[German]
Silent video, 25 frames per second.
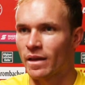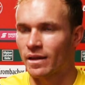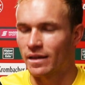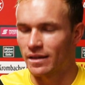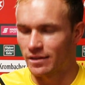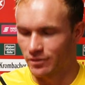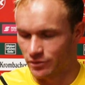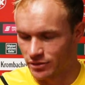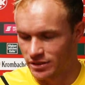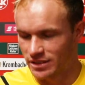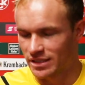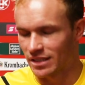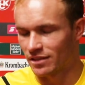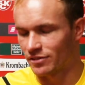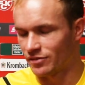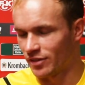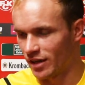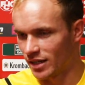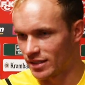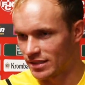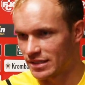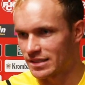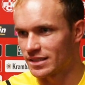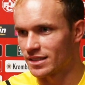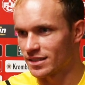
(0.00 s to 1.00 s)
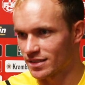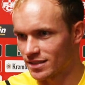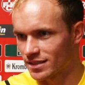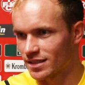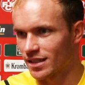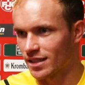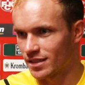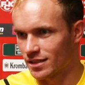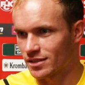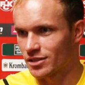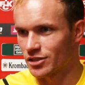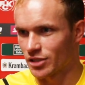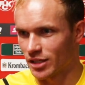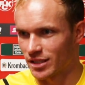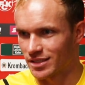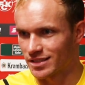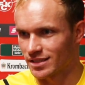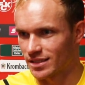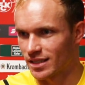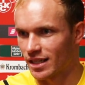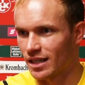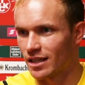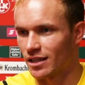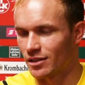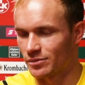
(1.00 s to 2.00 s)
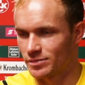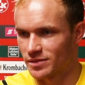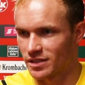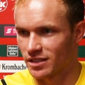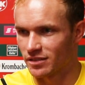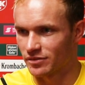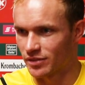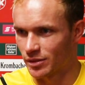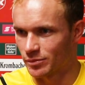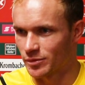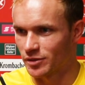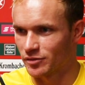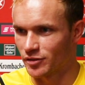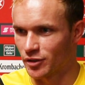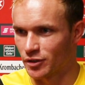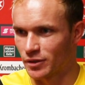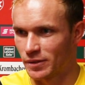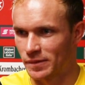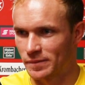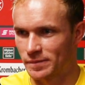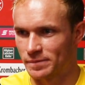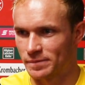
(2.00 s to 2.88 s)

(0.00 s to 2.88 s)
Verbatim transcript: in unserer Phase ist das gerade scheißegal. Hauptsache, wir haben gewonnen